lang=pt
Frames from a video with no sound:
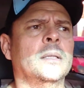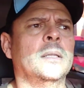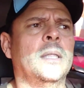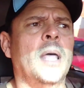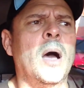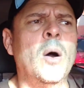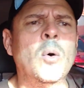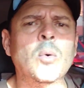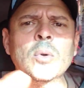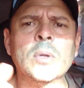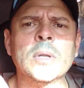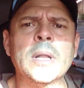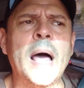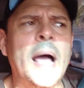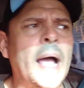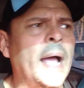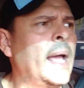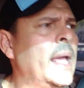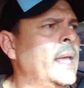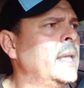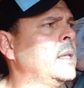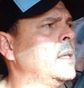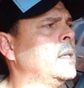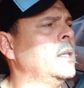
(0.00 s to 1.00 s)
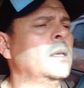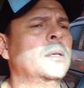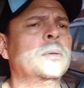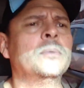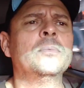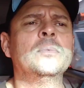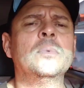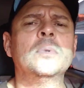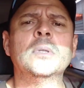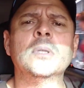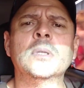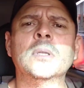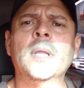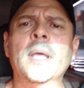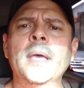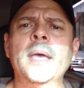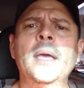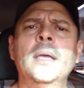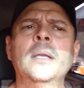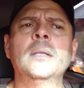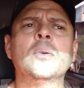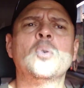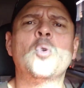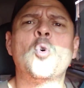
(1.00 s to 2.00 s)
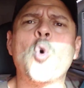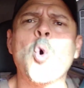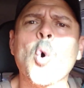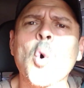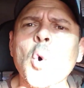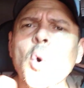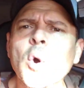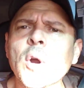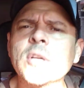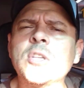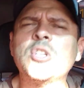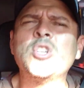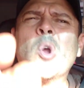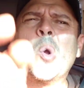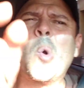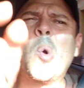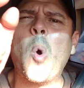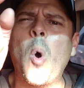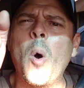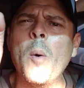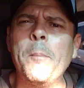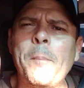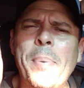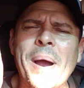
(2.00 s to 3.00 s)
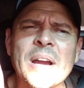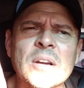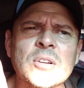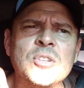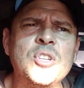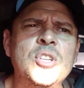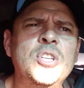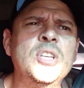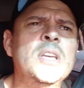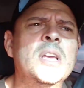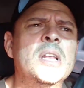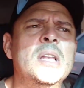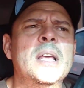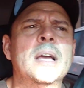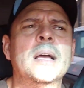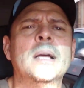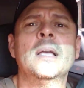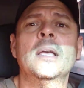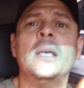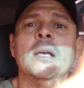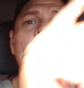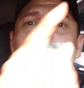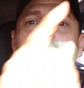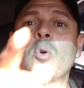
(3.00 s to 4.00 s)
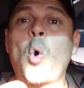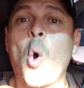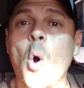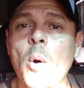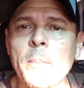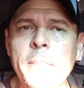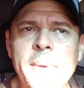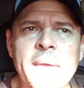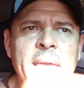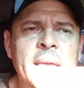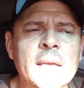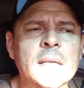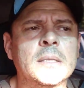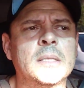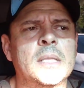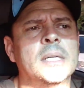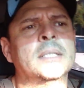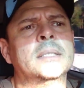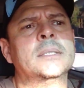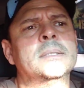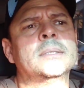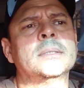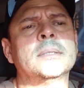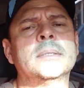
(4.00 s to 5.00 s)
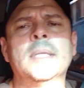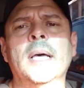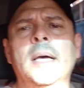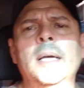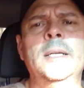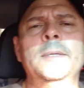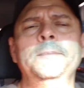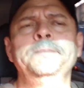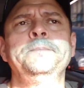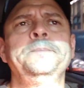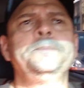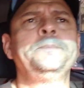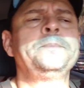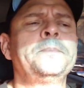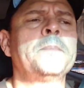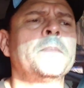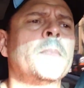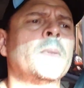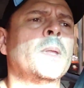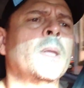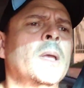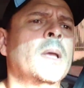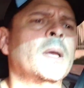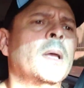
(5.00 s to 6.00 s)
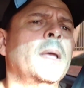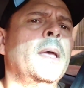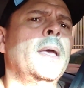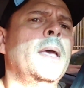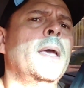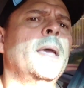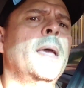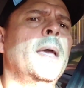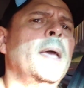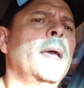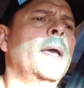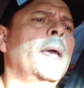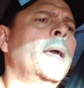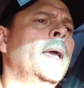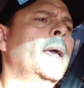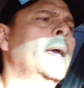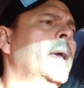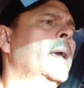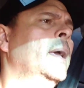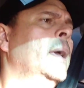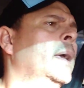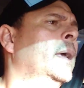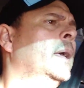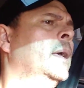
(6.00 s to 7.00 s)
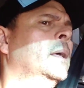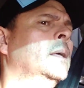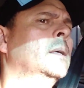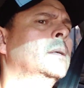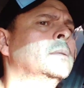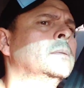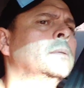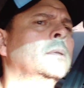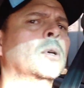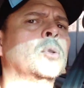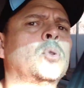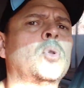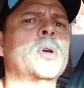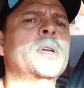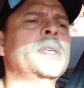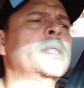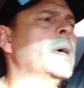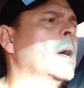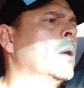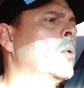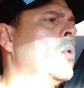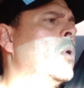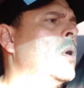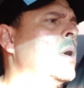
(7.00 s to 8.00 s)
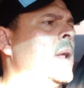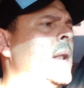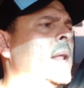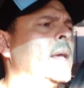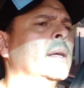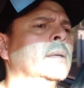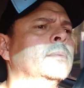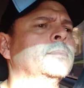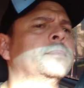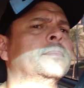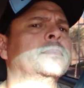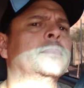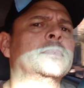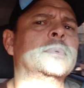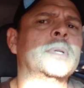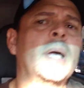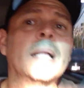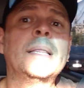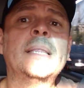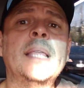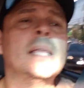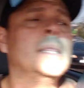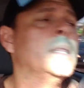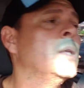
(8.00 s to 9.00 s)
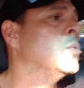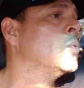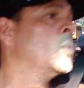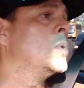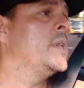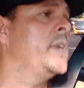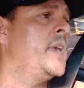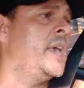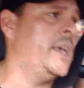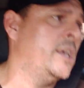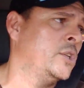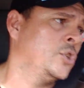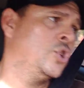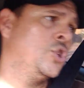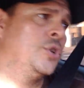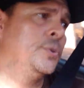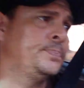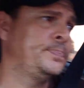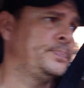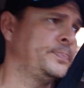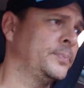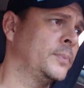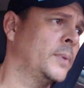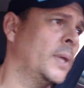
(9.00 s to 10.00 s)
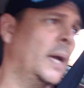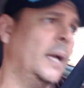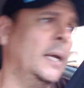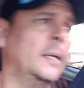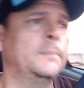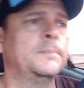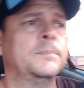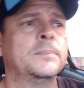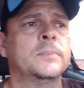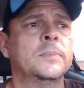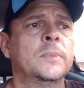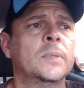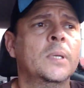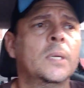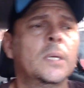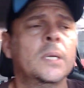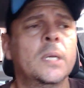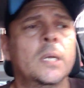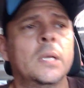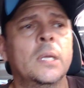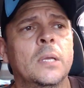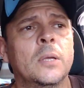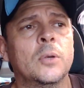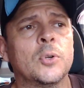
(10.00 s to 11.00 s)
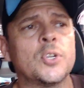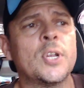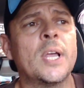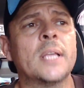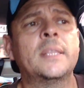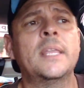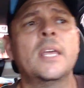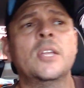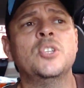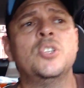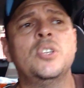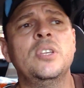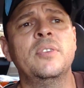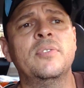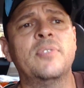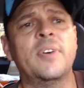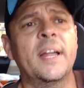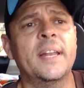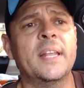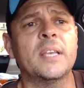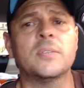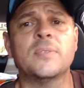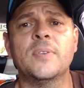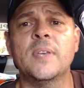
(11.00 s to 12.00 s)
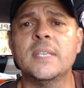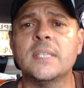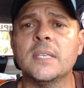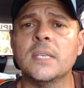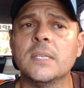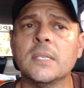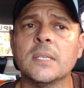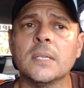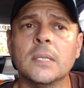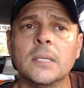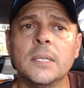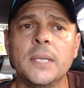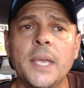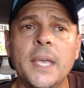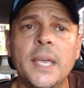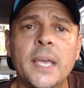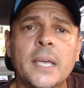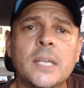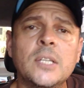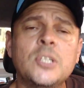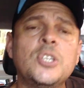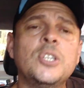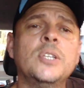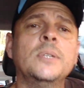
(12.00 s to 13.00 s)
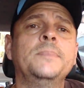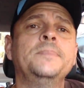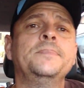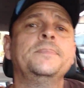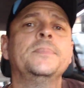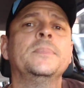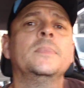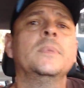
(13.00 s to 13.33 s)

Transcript: Dá um like, né? Curte, compartilha, comenta, tá? É, eu tô indo agora atender um cliente, tá? Eu já atendi várias vezes esse cliente